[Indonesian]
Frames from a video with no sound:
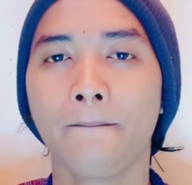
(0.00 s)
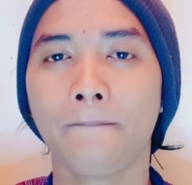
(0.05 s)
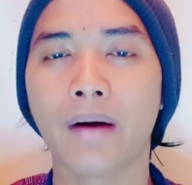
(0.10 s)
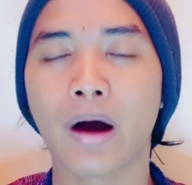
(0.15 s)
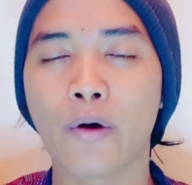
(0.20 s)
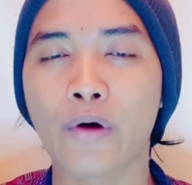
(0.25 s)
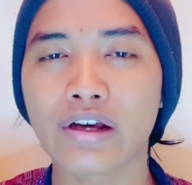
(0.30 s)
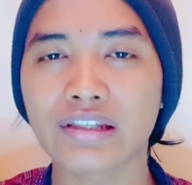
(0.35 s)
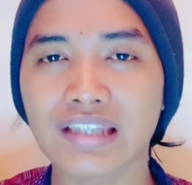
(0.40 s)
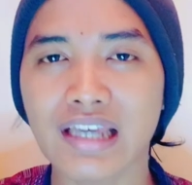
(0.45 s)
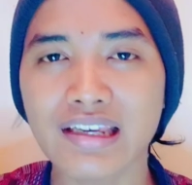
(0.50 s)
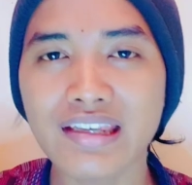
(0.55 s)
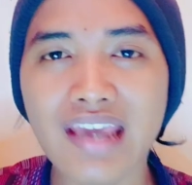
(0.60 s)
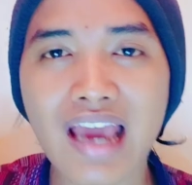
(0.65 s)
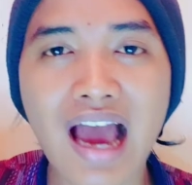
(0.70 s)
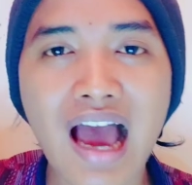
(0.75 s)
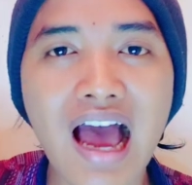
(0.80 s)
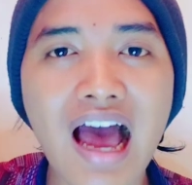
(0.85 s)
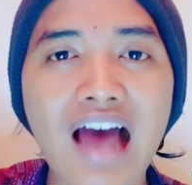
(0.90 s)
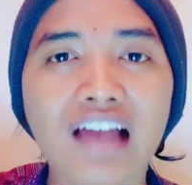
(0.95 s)

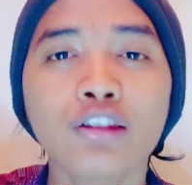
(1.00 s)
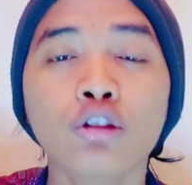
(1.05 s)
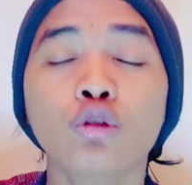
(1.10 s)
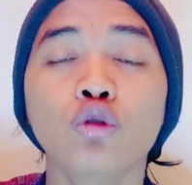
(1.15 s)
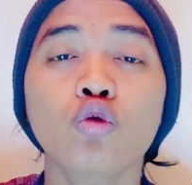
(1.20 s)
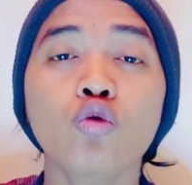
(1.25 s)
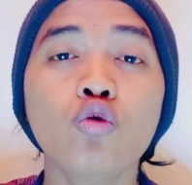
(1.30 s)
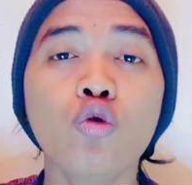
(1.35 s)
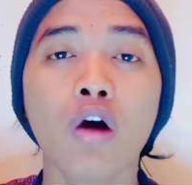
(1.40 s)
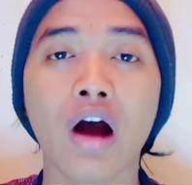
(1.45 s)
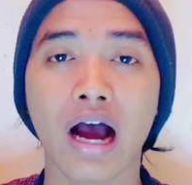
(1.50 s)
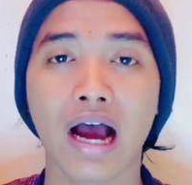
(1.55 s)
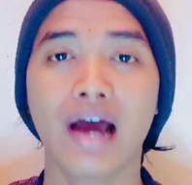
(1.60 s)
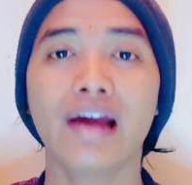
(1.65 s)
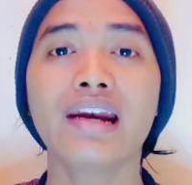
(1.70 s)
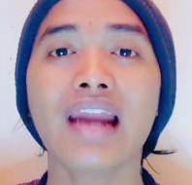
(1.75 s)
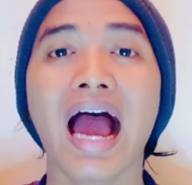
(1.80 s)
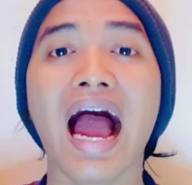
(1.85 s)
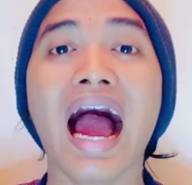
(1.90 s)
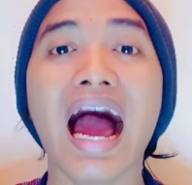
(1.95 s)
Bahwasanya
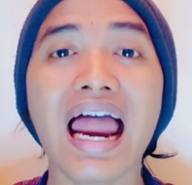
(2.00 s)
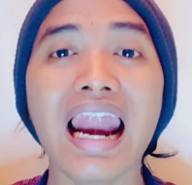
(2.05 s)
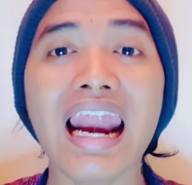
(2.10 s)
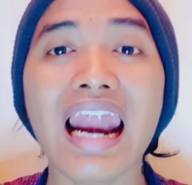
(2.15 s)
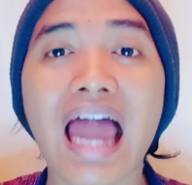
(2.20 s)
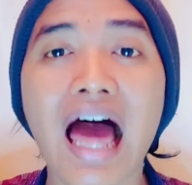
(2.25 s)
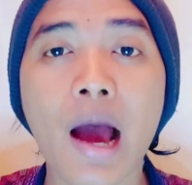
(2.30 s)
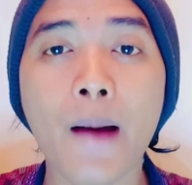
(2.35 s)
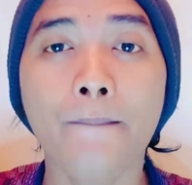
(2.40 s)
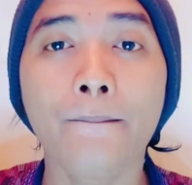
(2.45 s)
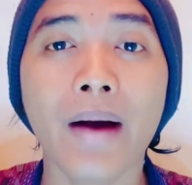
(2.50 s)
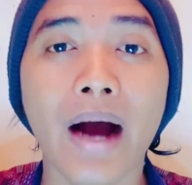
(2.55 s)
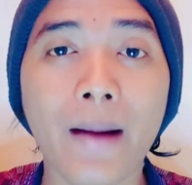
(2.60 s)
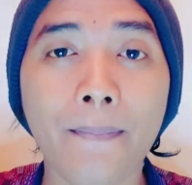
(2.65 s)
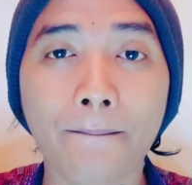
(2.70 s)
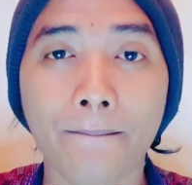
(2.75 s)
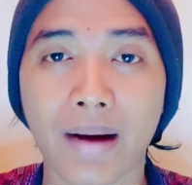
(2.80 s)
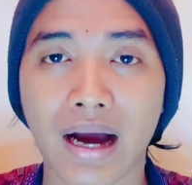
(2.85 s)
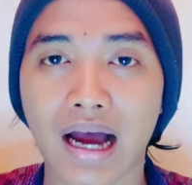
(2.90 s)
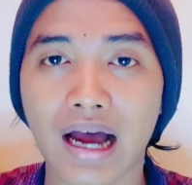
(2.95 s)
Tuhan Allah
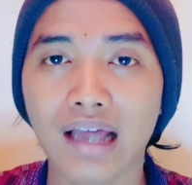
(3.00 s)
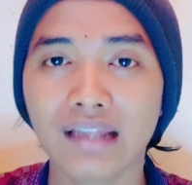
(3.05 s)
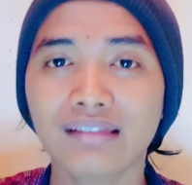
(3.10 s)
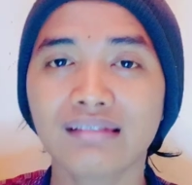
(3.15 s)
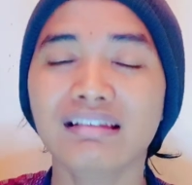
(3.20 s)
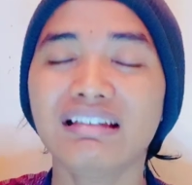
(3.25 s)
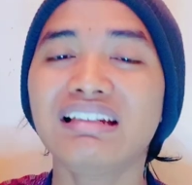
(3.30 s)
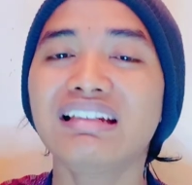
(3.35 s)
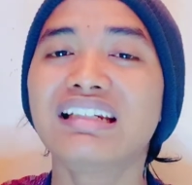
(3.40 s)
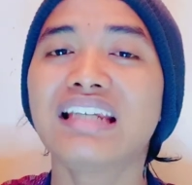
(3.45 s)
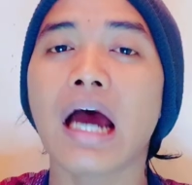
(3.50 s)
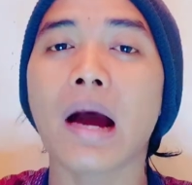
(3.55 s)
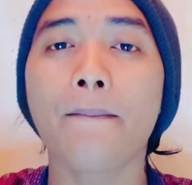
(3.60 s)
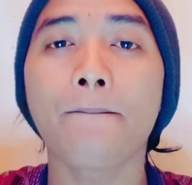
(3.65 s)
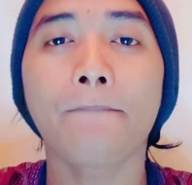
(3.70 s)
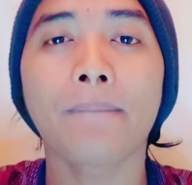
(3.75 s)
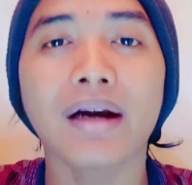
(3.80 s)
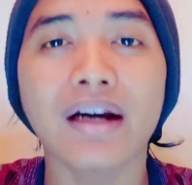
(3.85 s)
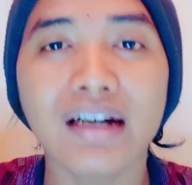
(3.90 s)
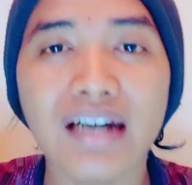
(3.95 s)
Bapa tidak
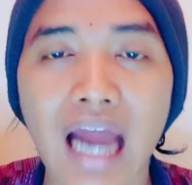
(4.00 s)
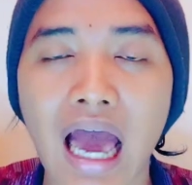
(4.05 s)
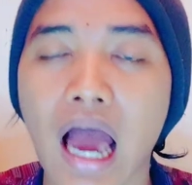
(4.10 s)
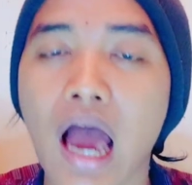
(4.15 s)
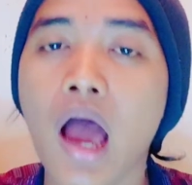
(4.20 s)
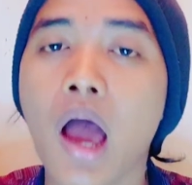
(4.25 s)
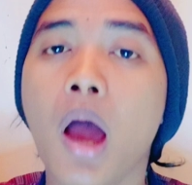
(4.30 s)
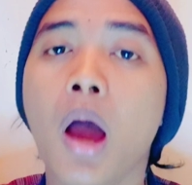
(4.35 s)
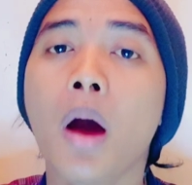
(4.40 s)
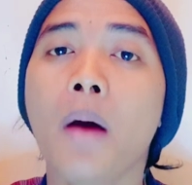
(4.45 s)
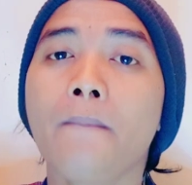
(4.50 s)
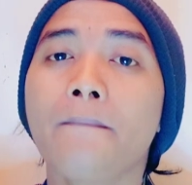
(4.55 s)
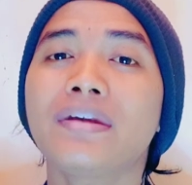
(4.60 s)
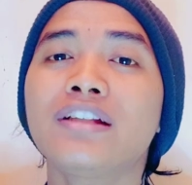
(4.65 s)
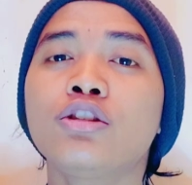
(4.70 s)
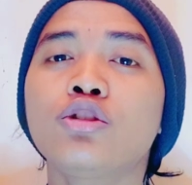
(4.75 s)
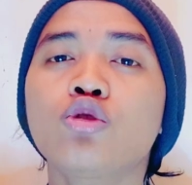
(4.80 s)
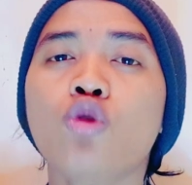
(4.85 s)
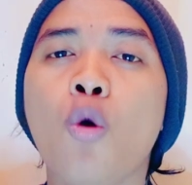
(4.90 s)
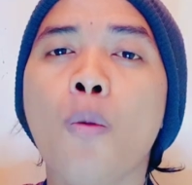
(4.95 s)
pernah
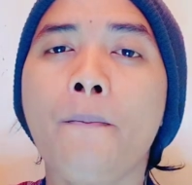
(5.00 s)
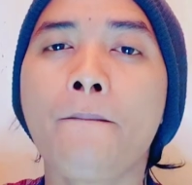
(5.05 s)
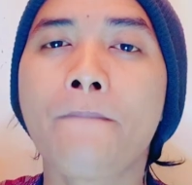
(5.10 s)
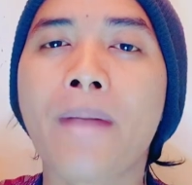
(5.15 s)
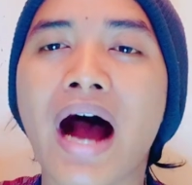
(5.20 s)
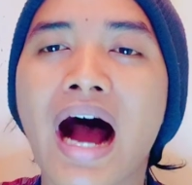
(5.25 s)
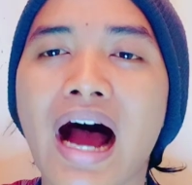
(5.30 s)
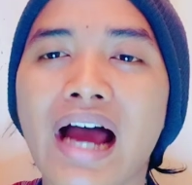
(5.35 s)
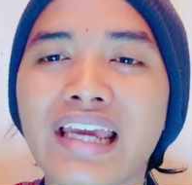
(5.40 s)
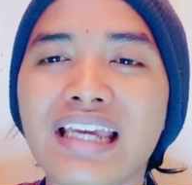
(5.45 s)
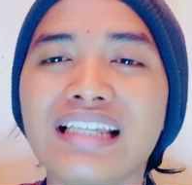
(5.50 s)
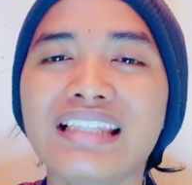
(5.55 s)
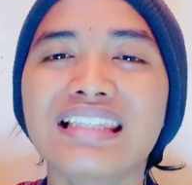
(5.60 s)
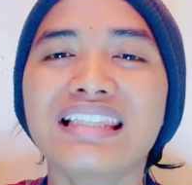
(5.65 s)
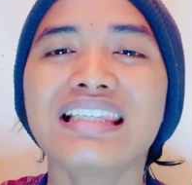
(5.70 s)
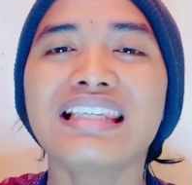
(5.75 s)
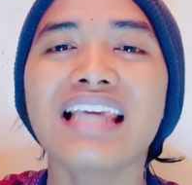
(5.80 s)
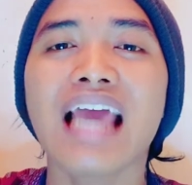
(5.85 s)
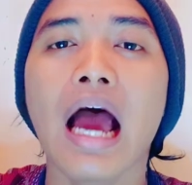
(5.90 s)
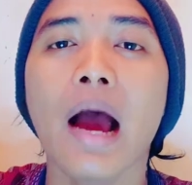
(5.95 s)
mencobai
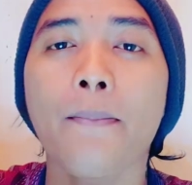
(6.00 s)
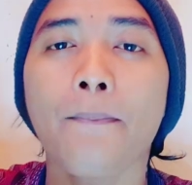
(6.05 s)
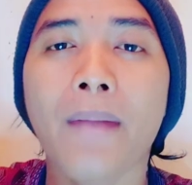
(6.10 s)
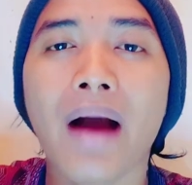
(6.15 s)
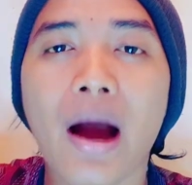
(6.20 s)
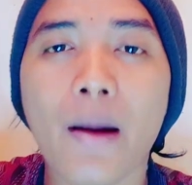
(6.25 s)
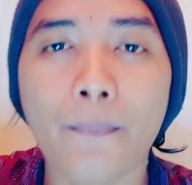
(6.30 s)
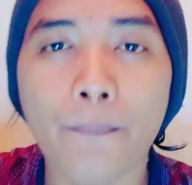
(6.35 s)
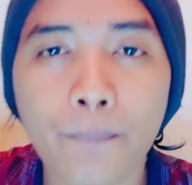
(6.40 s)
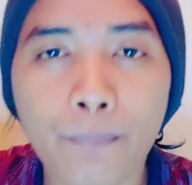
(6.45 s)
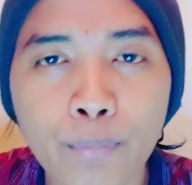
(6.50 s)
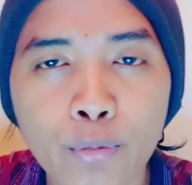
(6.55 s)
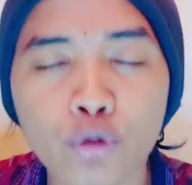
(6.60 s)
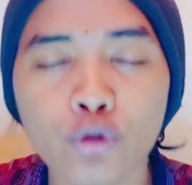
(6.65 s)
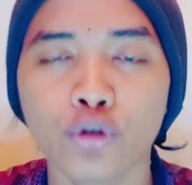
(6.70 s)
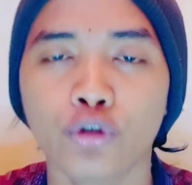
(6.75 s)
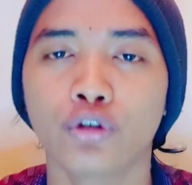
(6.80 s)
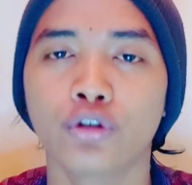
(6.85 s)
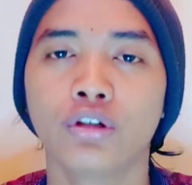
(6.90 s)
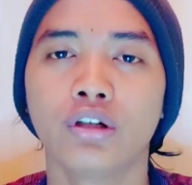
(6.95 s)

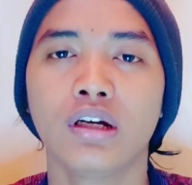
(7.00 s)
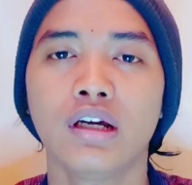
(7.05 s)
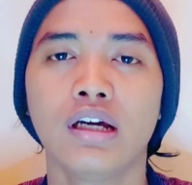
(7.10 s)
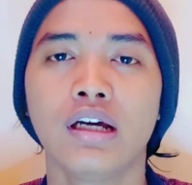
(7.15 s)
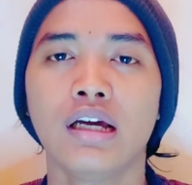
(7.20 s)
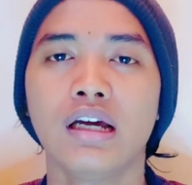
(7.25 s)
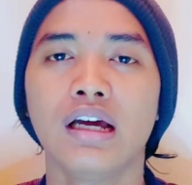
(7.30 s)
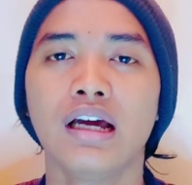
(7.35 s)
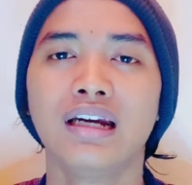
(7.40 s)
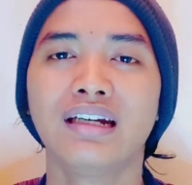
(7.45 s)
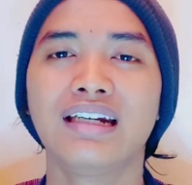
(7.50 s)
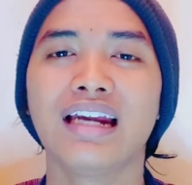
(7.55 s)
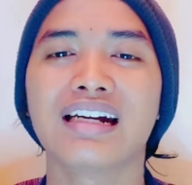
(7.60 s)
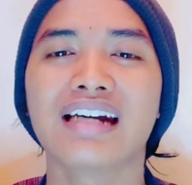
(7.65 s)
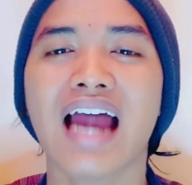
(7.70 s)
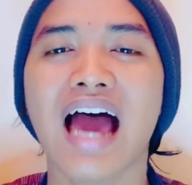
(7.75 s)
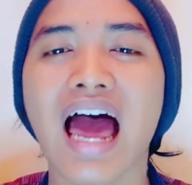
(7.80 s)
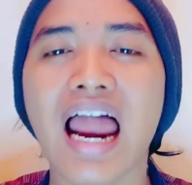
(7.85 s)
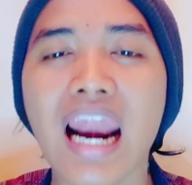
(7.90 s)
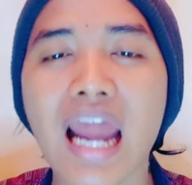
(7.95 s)
siapapun dan
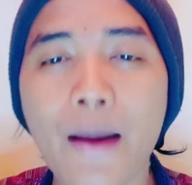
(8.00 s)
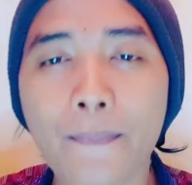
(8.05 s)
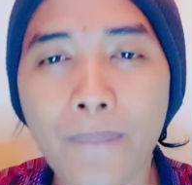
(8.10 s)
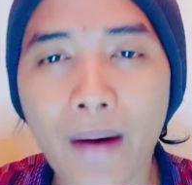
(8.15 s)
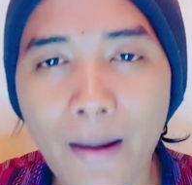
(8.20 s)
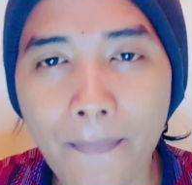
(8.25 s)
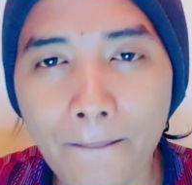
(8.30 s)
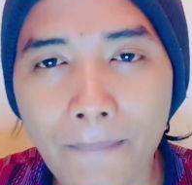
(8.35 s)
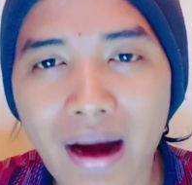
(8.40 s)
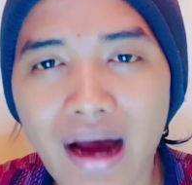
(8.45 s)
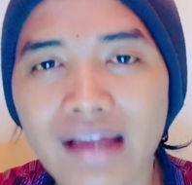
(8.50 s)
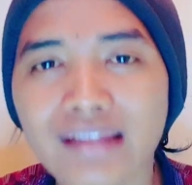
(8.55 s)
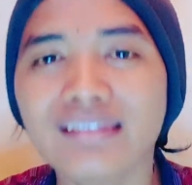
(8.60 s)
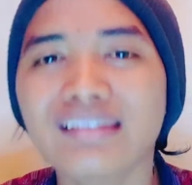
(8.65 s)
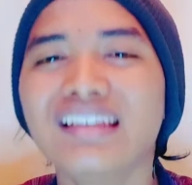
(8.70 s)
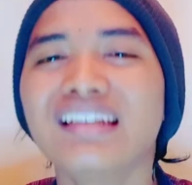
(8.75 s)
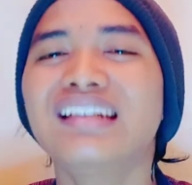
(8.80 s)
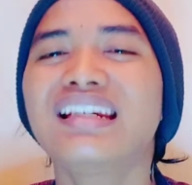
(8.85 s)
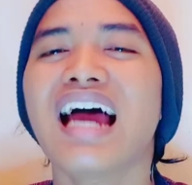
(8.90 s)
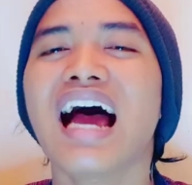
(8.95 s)
Allah Bapa
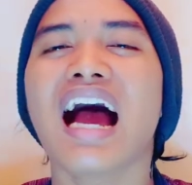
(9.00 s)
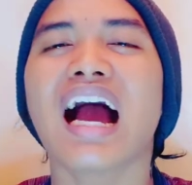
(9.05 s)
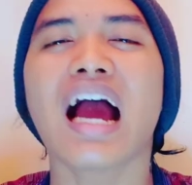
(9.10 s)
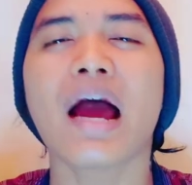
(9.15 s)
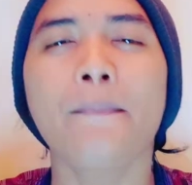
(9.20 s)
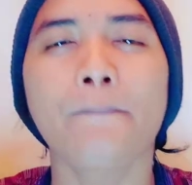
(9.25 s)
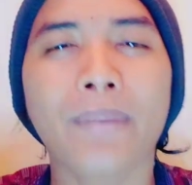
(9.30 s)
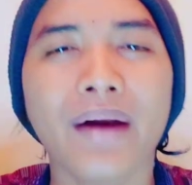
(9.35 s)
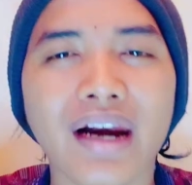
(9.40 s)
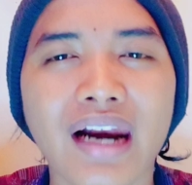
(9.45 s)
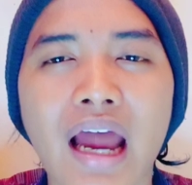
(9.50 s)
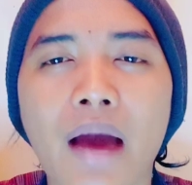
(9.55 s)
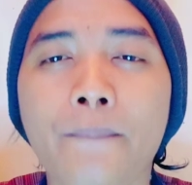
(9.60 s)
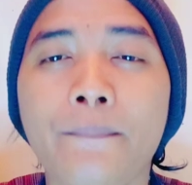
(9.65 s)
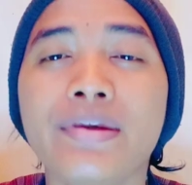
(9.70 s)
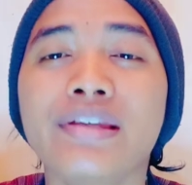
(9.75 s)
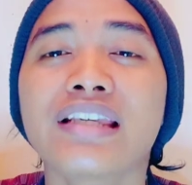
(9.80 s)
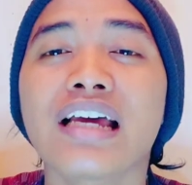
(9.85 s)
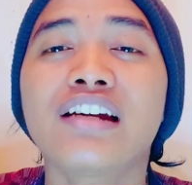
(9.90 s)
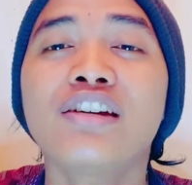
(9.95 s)
tidak akan pernah
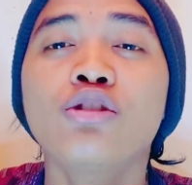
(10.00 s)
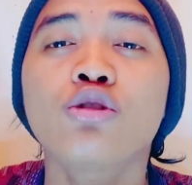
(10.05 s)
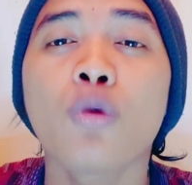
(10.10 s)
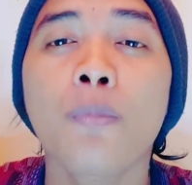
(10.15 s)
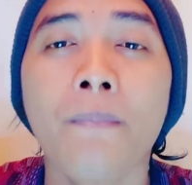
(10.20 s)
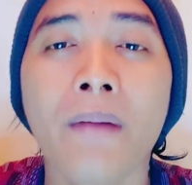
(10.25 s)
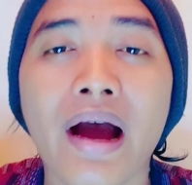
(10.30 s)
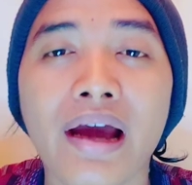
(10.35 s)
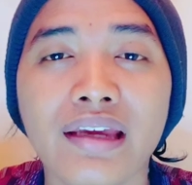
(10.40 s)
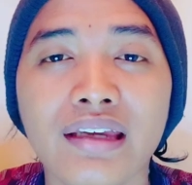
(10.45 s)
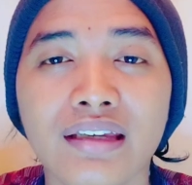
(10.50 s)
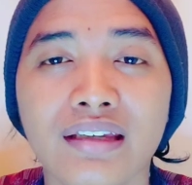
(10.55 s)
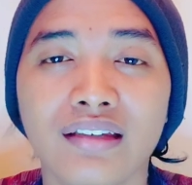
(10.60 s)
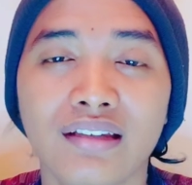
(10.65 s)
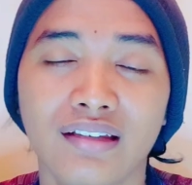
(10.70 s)
bisa dicobai.